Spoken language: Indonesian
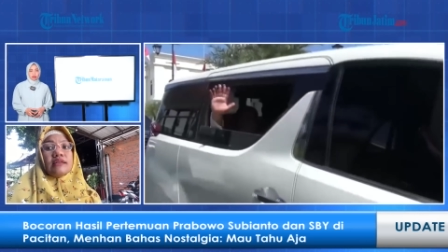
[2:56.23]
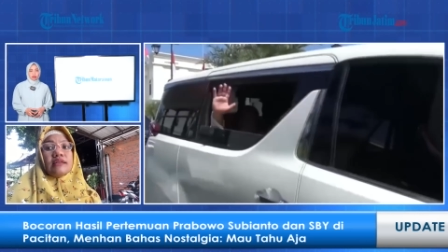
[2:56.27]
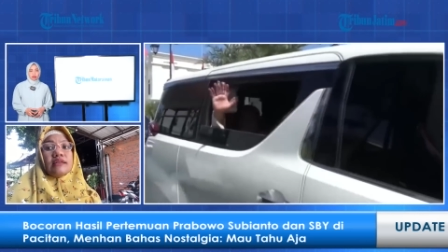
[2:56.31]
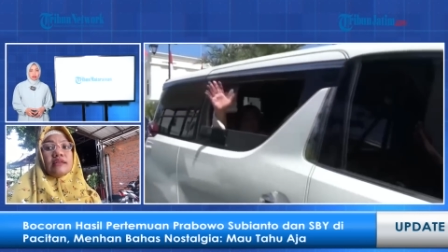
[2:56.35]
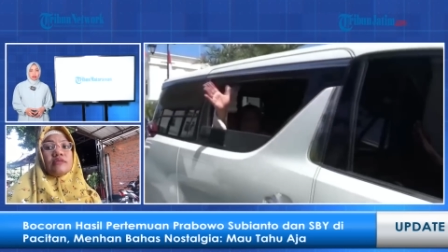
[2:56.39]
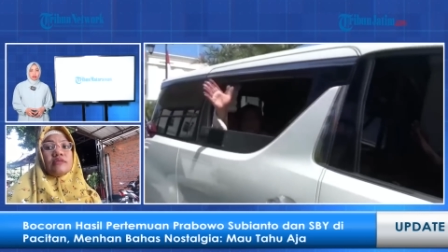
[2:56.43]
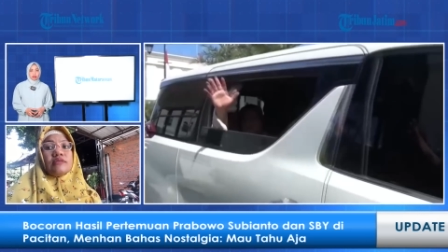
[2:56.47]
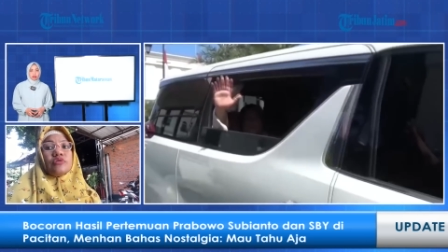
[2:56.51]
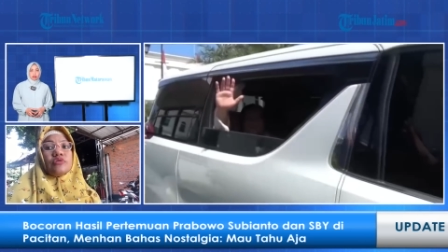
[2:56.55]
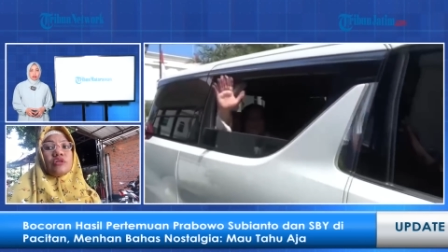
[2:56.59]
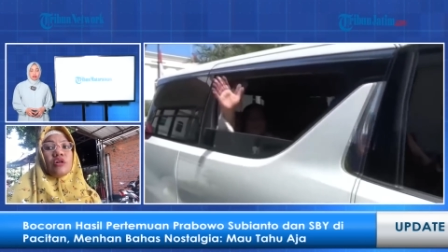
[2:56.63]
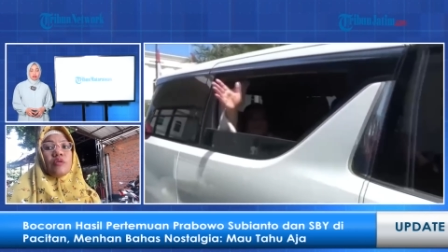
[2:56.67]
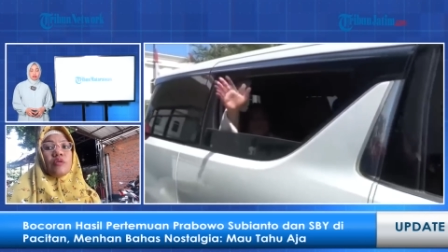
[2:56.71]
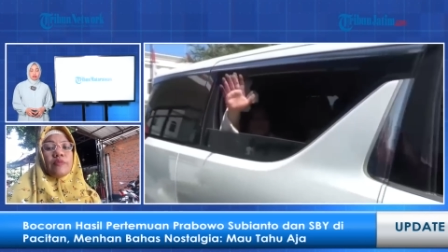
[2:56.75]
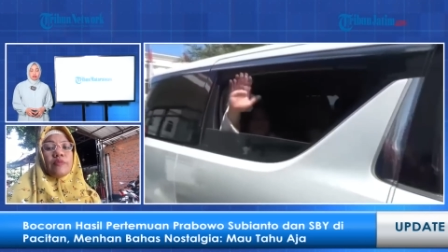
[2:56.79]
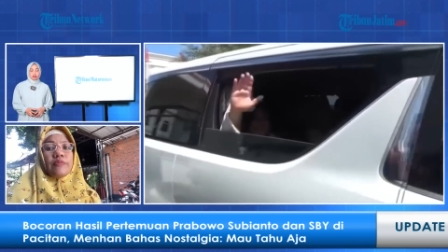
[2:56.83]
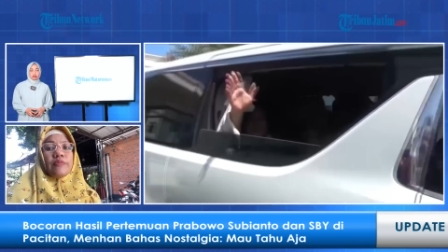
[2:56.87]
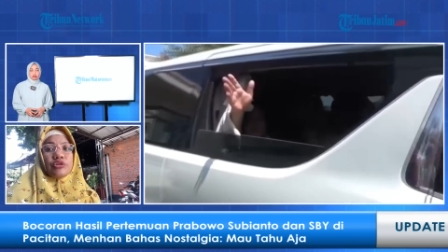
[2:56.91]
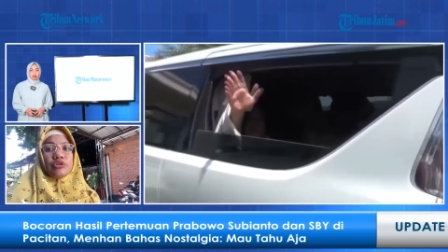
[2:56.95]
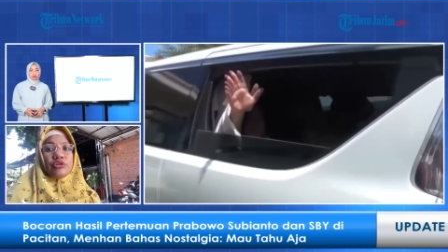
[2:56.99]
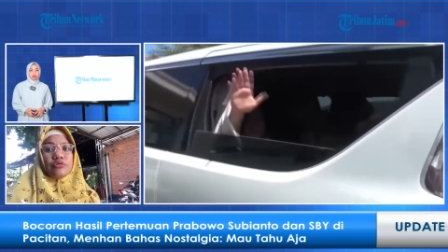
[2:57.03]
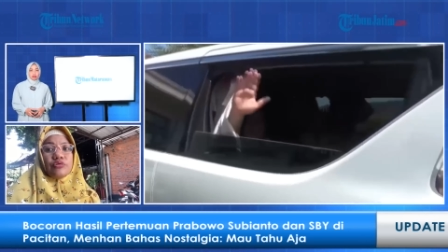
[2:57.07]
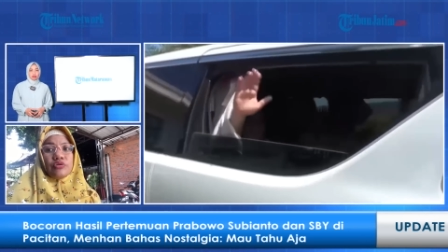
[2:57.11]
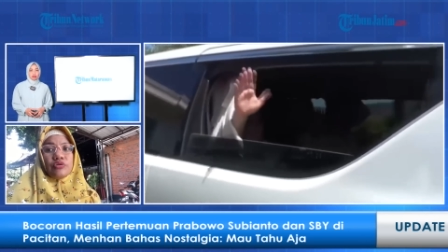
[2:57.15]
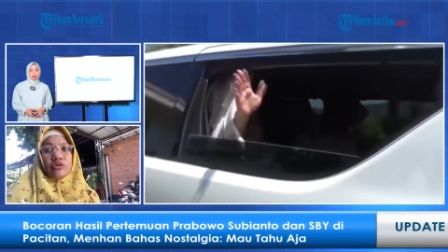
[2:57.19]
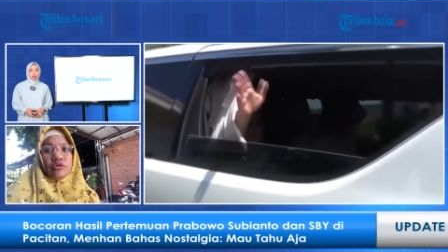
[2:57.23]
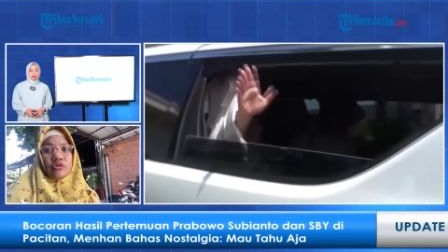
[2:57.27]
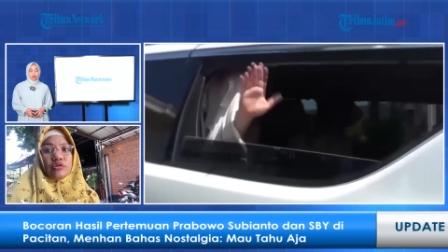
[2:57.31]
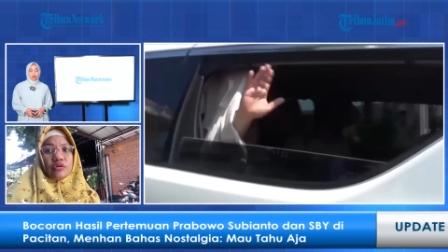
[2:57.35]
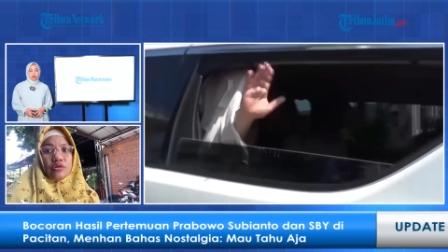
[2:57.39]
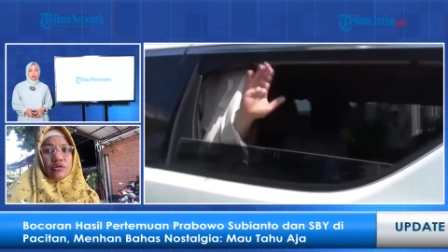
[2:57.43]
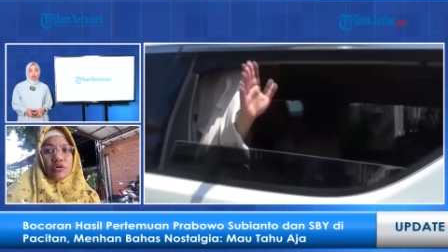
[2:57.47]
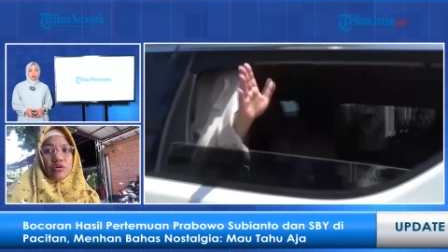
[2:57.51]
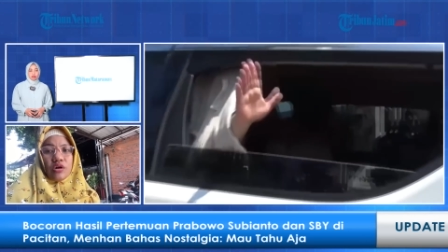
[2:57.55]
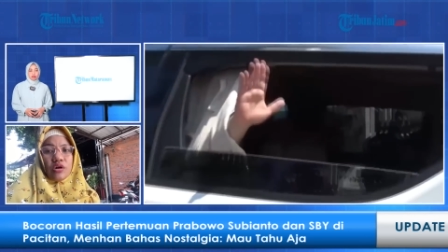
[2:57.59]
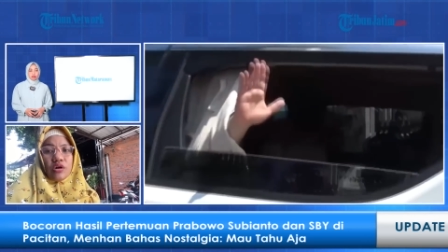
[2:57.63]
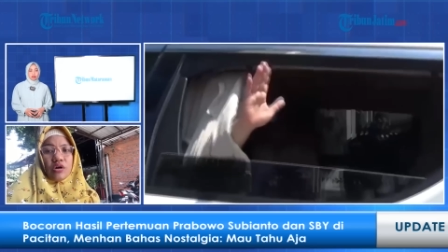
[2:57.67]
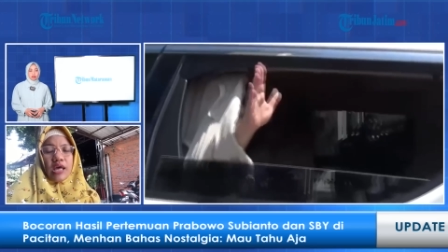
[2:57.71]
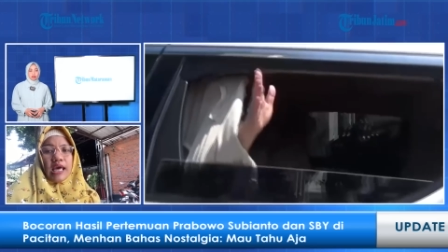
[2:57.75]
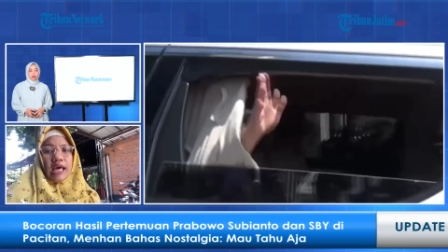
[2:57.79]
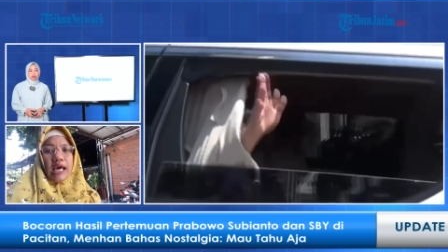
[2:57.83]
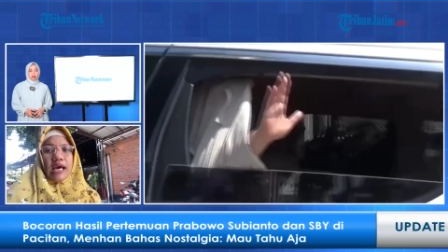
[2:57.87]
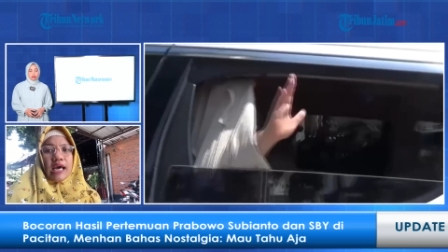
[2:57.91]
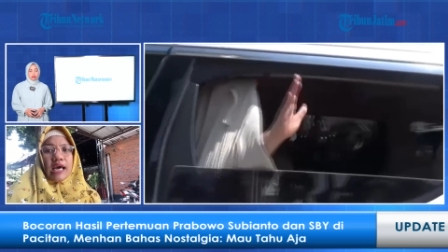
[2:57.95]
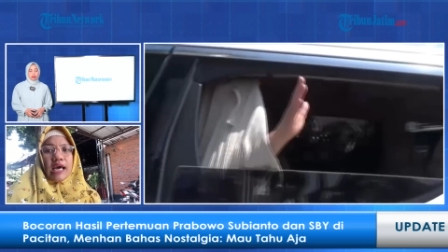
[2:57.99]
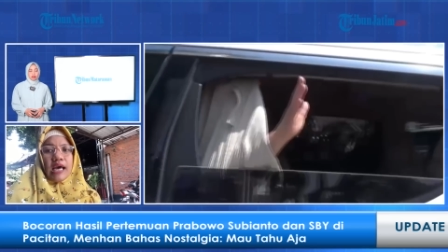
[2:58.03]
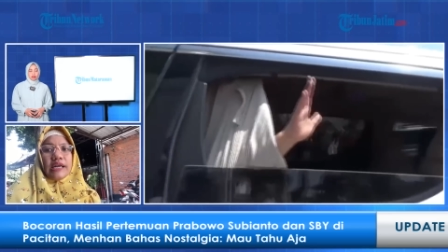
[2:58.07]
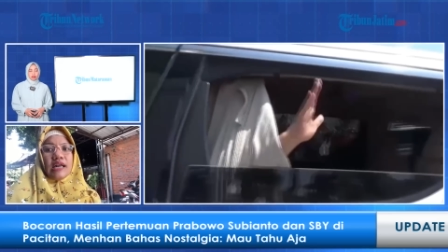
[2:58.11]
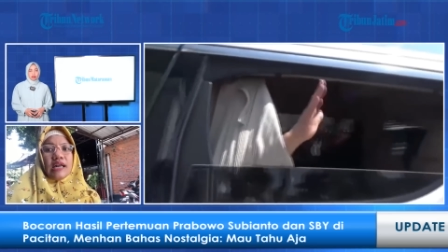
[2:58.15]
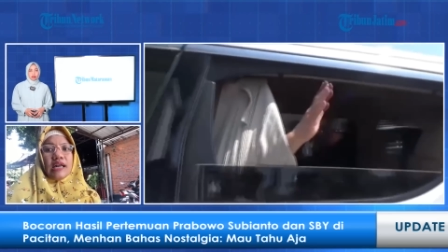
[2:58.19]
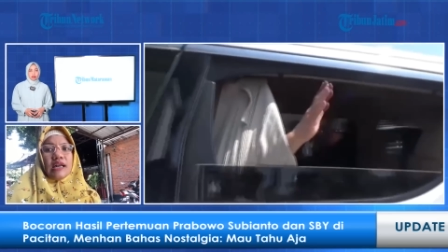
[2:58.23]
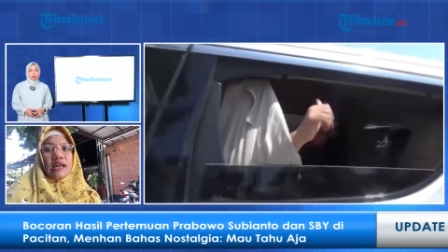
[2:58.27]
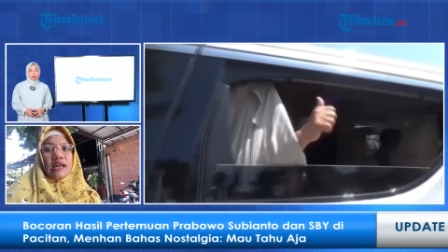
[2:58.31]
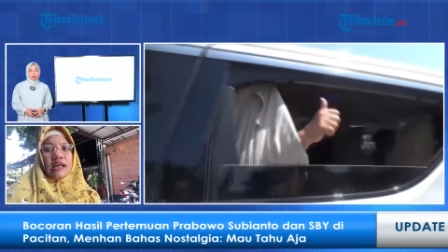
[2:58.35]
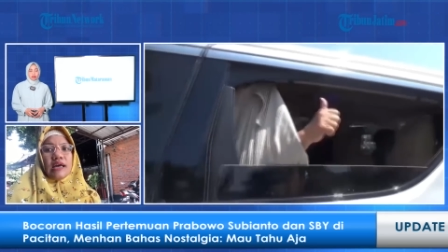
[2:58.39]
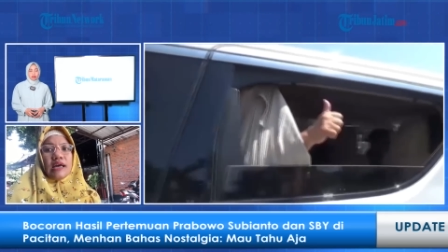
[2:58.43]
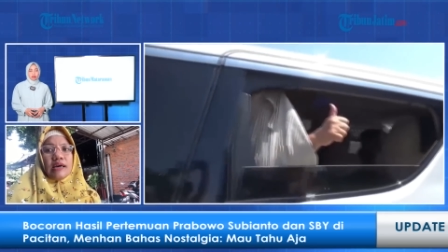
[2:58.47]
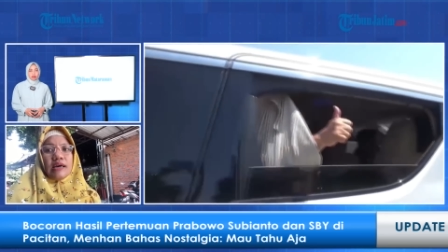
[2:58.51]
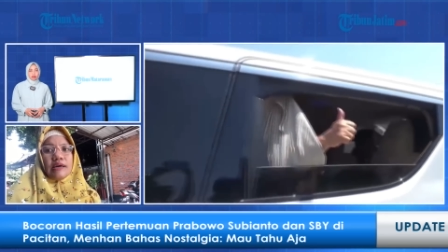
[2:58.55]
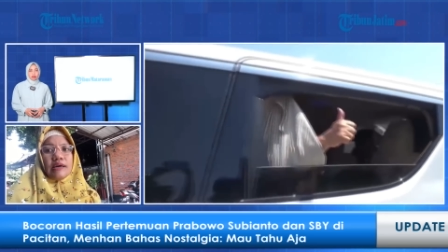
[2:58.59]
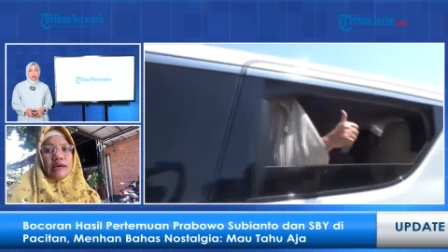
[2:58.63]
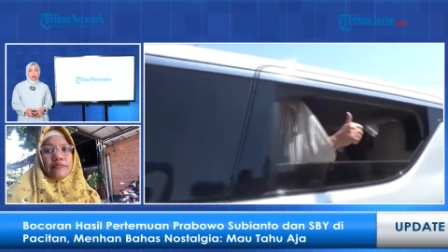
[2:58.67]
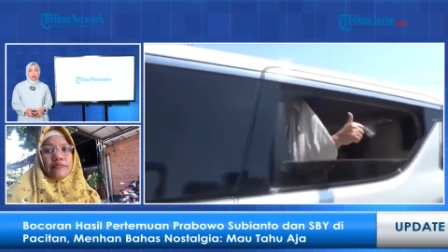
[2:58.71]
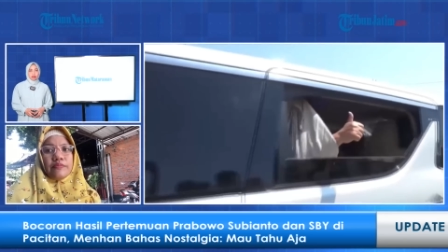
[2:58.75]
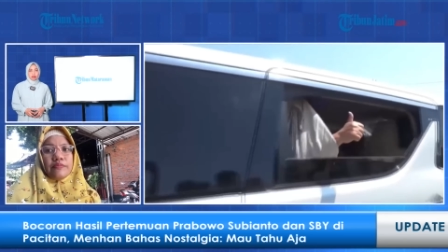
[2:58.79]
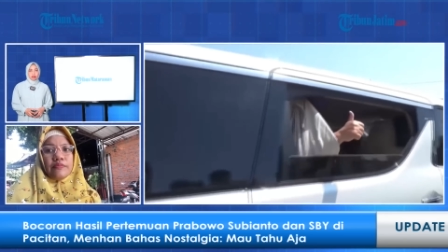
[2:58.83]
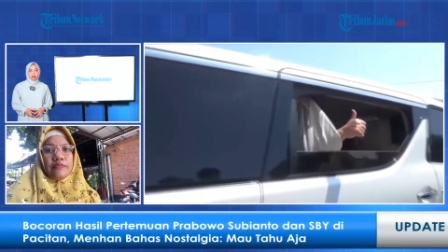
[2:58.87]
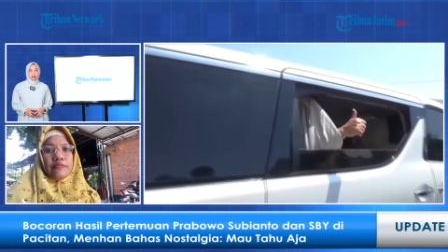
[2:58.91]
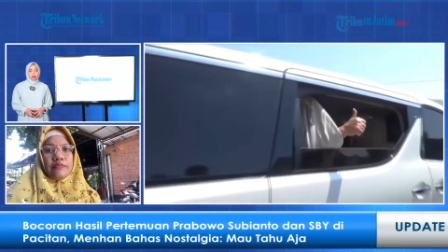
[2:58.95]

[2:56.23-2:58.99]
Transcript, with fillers: Susilo Bambang Yudhoyono. Dalam